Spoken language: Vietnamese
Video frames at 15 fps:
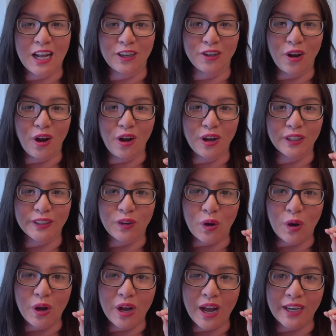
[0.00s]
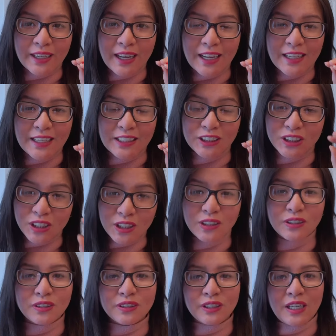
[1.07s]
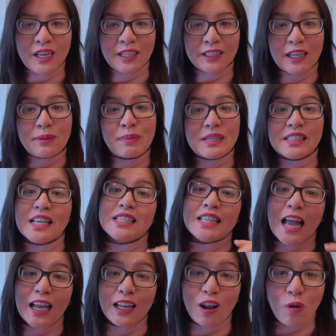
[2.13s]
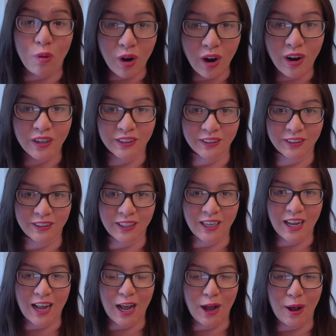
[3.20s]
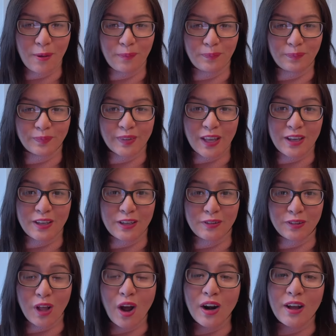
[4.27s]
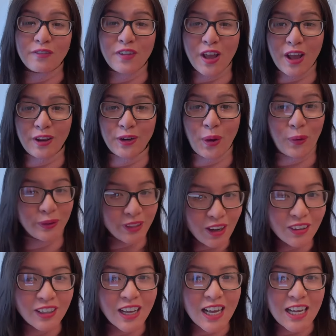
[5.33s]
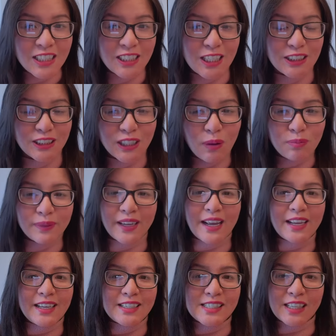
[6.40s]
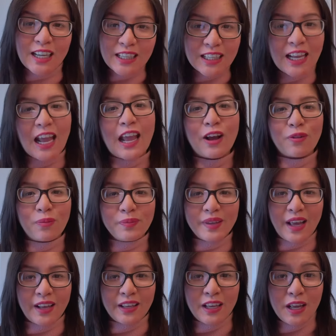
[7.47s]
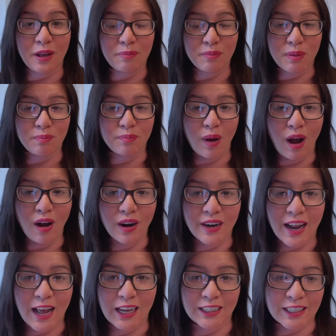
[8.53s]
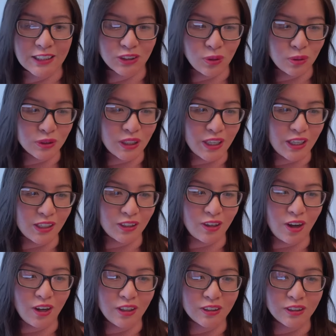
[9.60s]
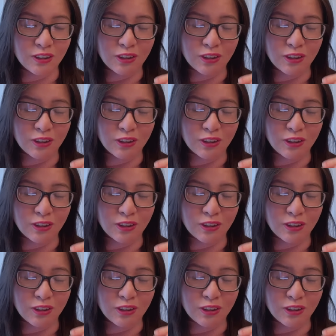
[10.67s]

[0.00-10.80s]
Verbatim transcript: nó có cái chất lượng thì mình sẽ xài lâu hơn à, thì đó là về nội thất thì trong cái skin care cũng vậy mình bỏ ra cái số tiền nó